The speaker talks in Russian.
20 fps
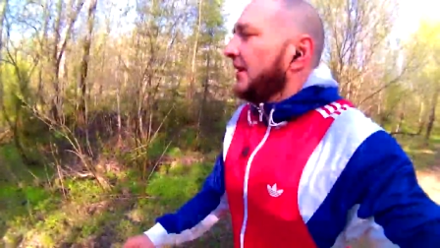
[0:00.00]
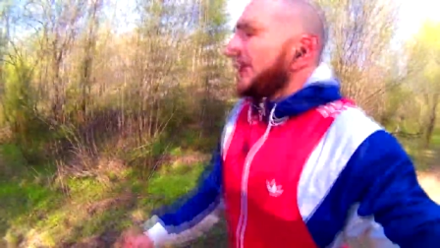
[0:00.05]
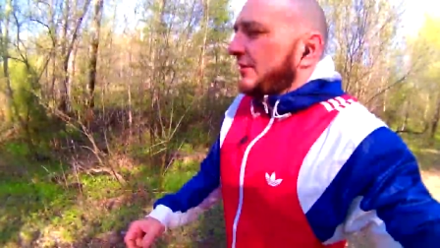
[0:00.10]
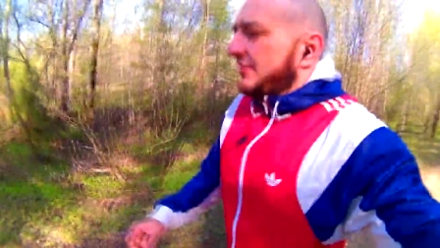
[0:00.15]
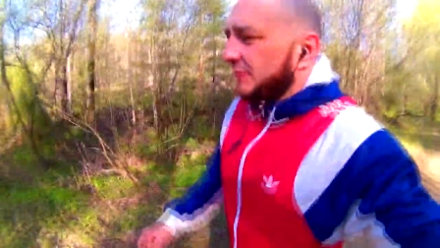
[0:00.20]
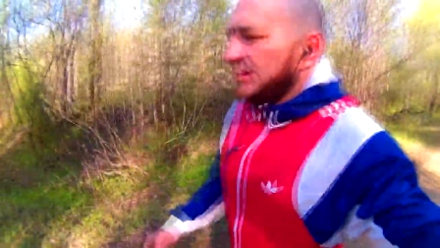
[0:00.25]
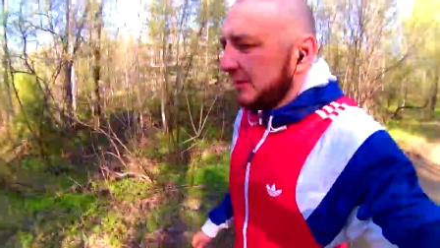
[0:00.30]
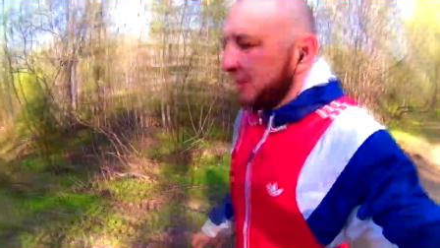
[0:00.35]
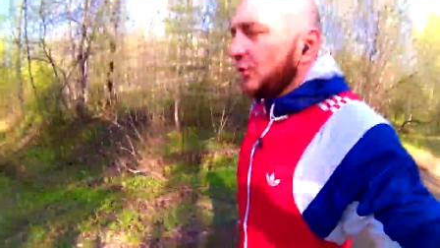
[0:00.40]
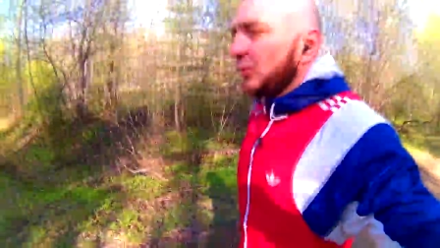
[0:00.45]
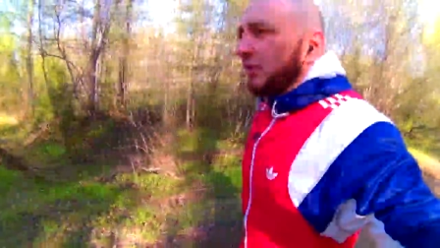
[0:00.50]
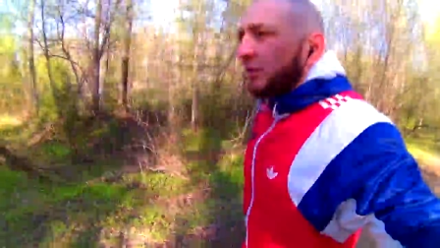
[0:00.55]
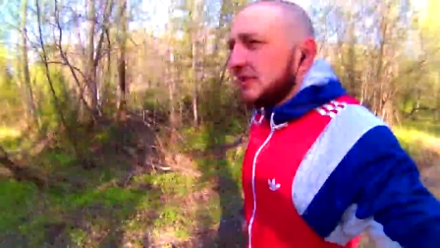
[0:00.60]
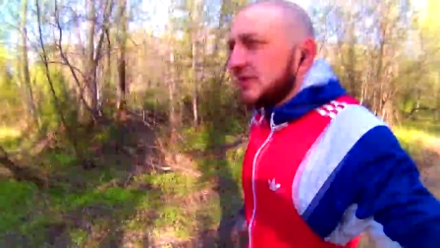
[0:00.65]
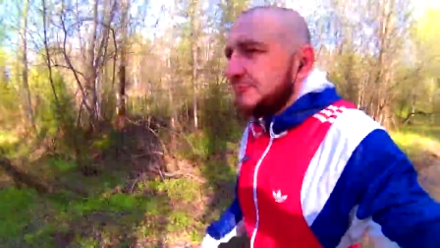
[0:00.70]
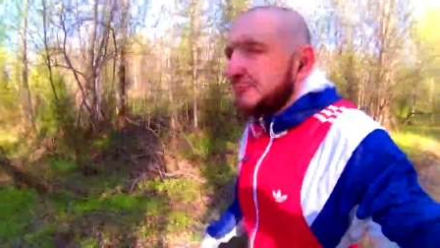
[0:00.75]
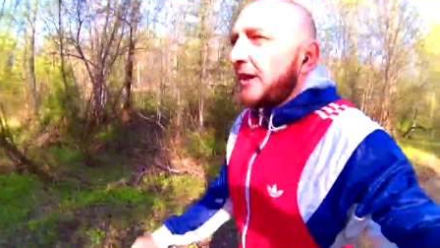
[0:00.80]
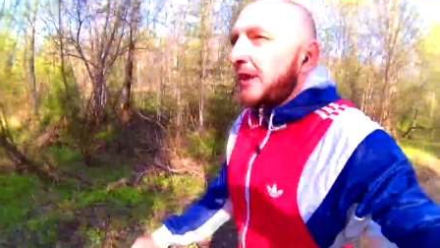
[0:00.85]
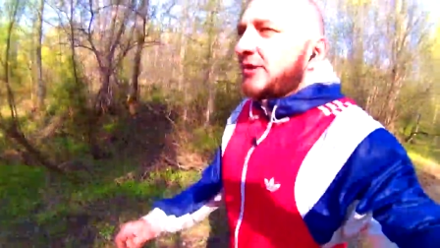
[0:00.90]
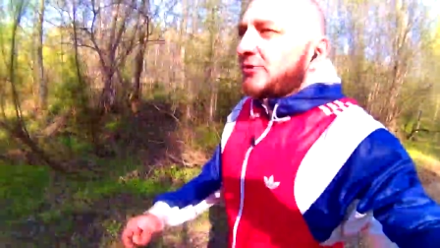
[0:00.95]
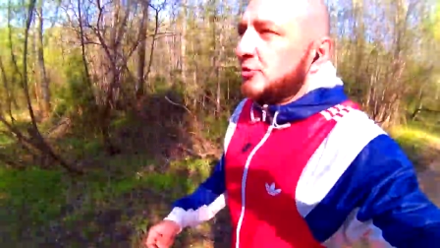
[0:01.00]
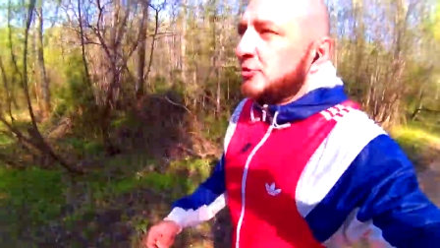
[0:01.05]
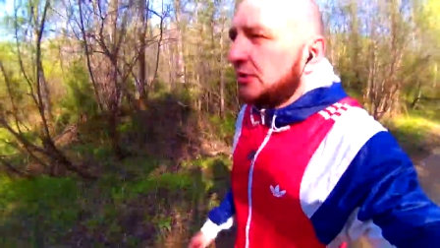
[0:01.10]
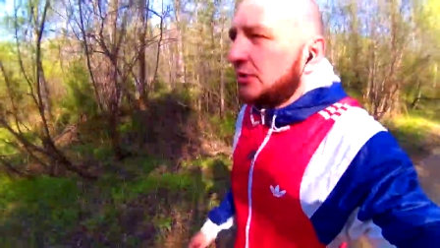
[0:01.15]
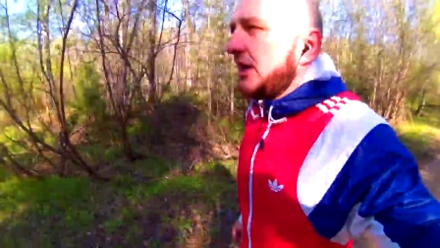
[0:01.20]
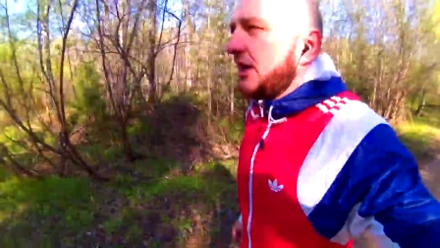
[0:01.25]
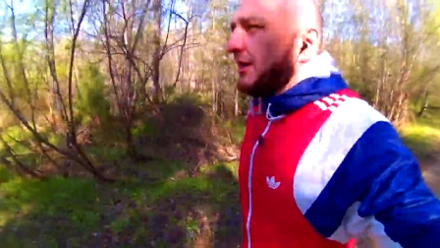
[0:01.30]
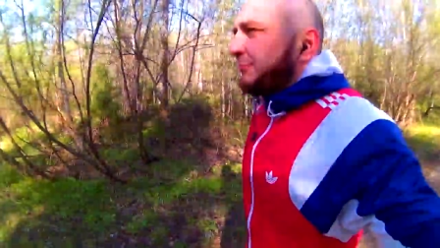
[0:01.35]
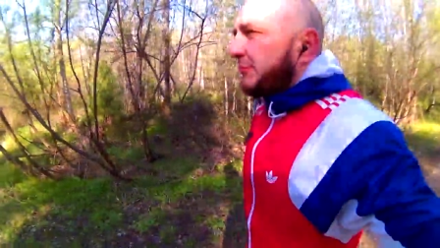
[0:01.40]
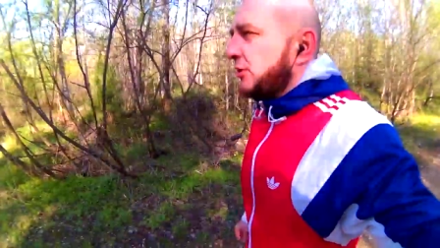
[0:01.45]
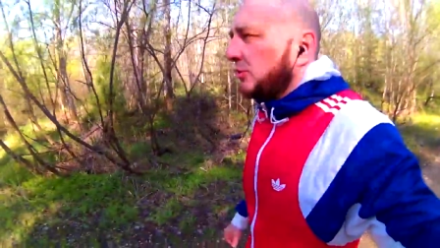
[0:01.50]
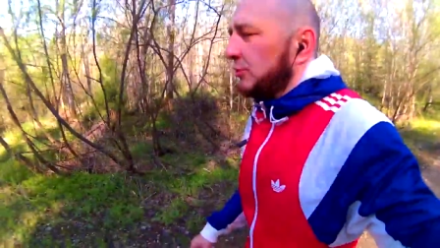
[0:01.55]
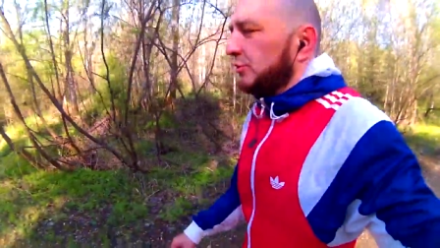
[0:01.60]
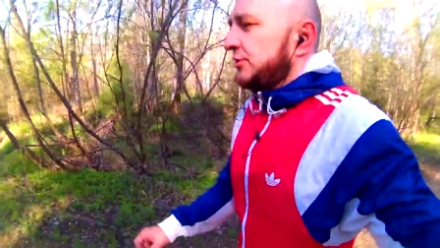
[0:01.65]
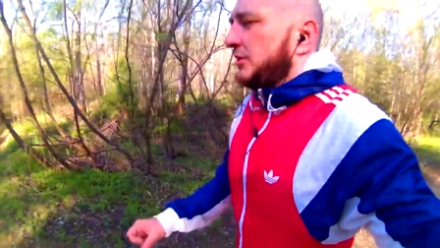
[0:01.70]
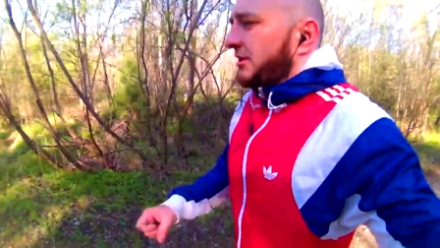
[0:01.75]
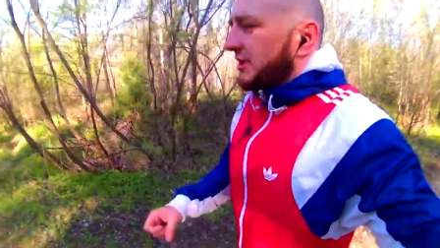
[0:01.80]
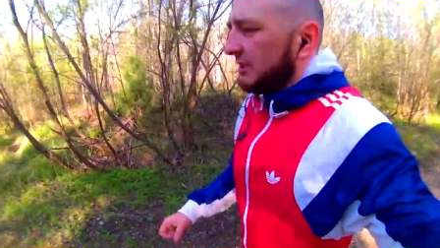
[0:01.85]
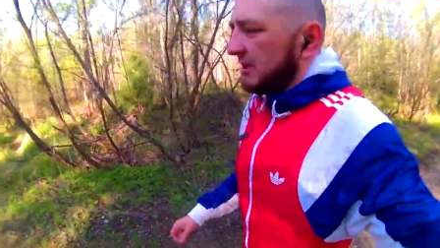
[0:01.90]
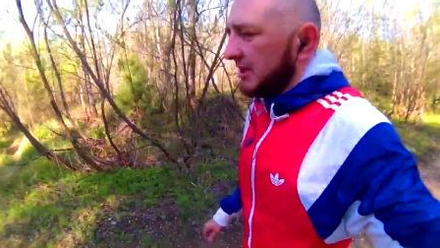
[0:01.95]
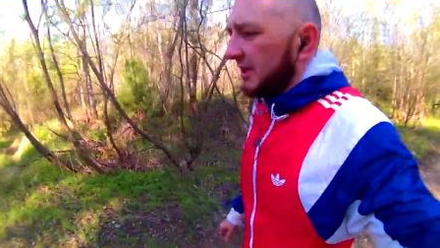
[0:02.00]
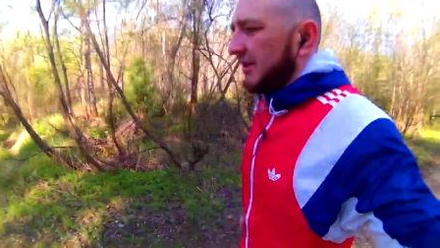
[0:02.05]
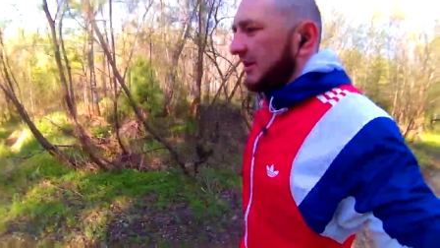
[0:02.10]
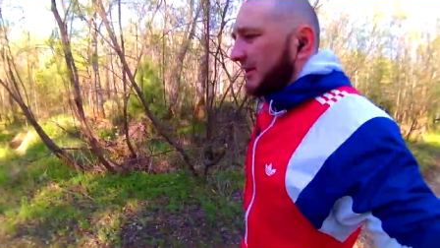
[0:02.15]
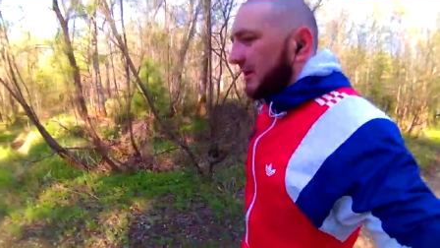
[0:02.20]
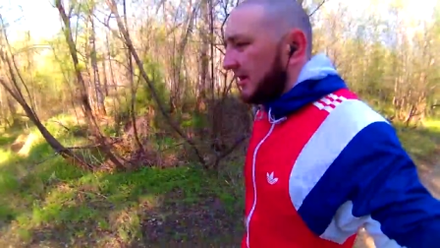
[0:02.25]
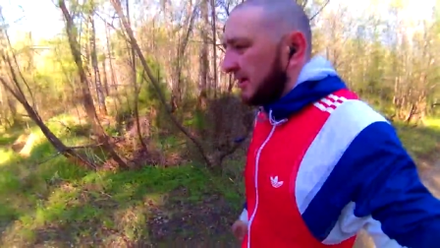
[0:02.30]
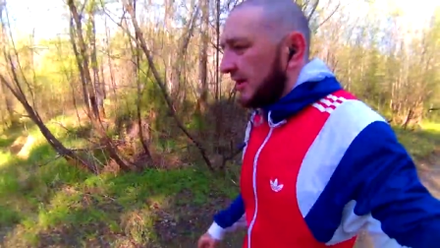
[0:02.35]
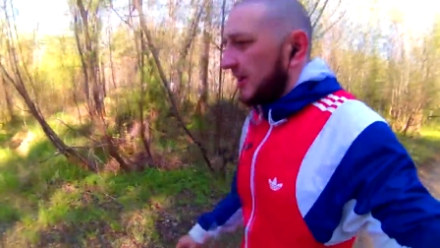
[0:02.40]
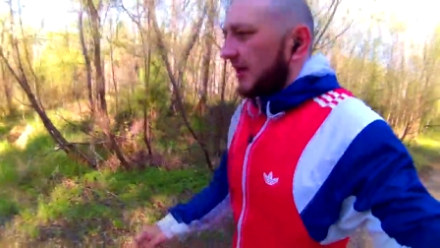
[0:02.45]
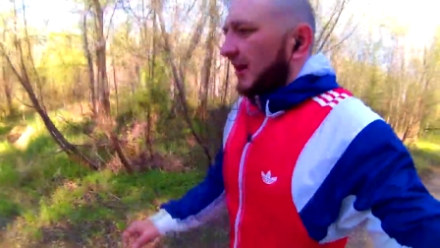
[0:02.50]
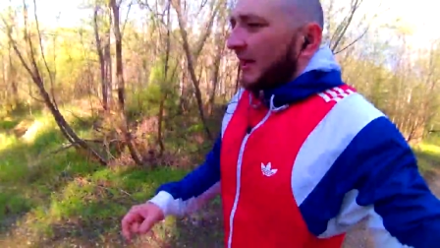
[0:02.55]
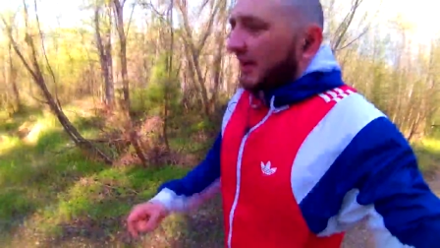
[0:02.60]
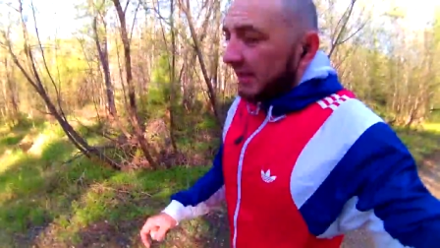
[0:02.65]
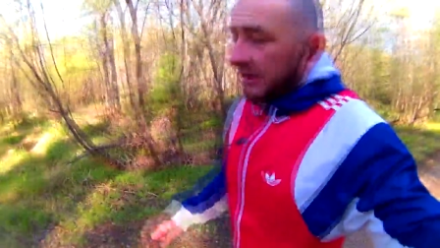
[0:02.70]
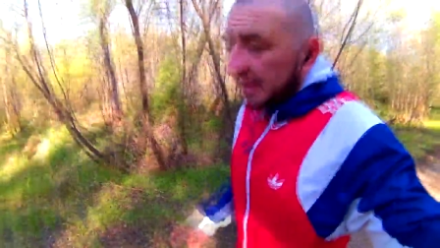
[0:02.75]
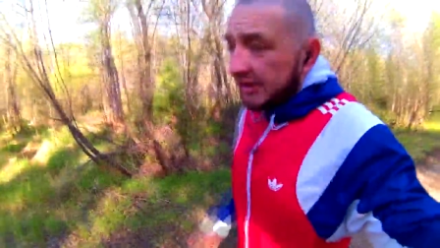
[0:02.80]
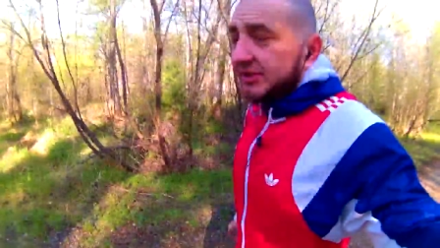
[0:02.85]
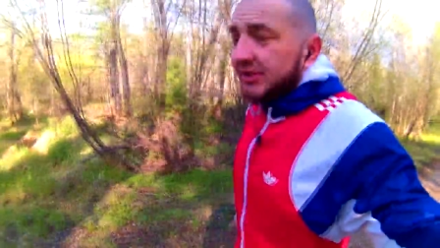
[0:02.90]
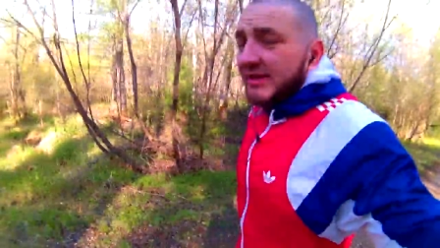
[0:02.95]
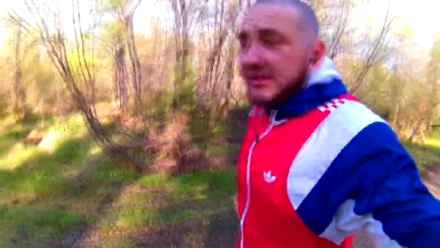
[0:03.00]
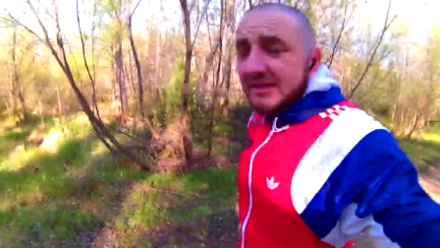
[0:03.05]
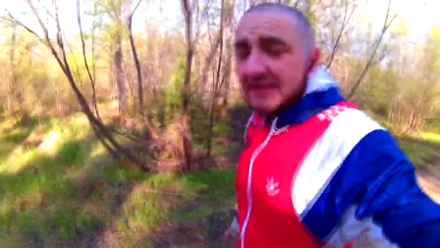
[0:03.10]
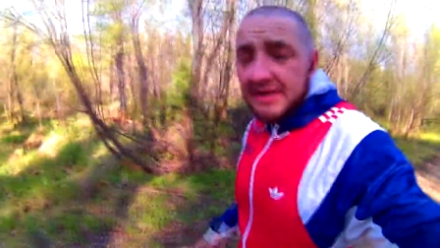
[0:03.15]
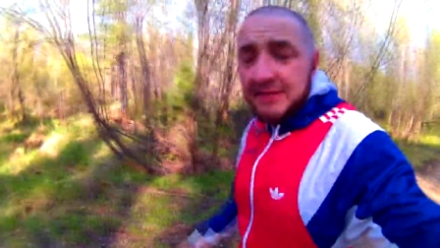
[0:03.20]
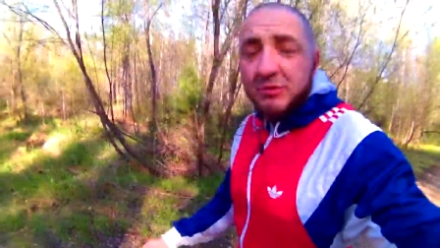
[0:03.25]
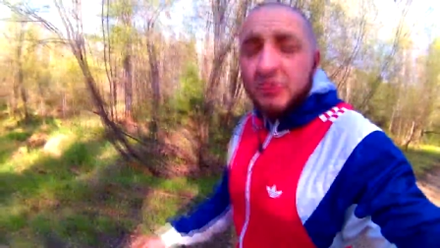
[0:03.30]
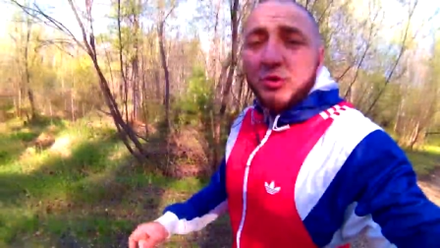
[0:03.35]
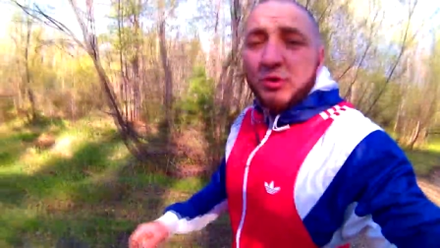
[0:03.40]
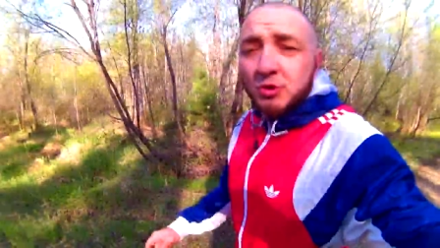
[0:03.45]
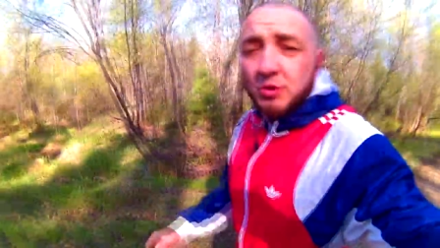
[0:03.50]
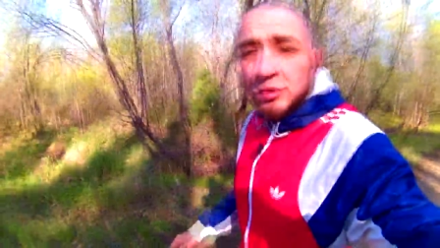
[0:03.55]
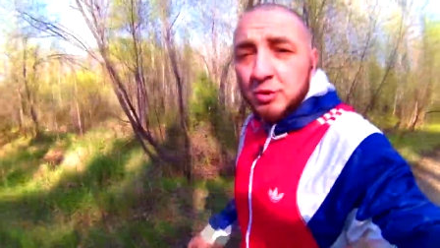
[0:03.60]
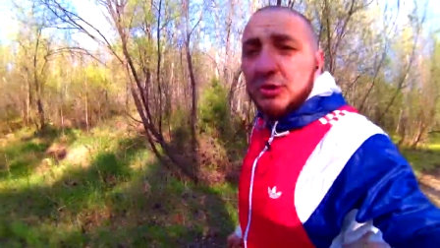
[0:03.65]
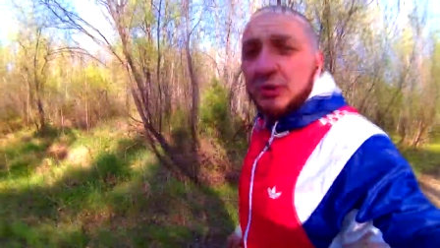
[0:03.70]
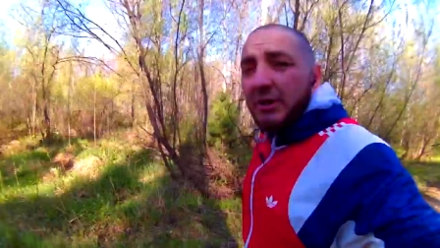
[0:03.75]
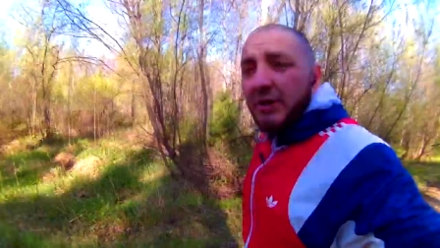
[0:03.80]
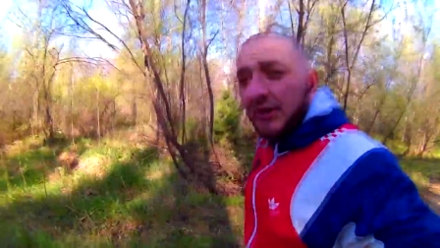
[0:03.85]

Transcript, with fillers: меня многие спрашивают, как похудеть я сейчас сам сушусь.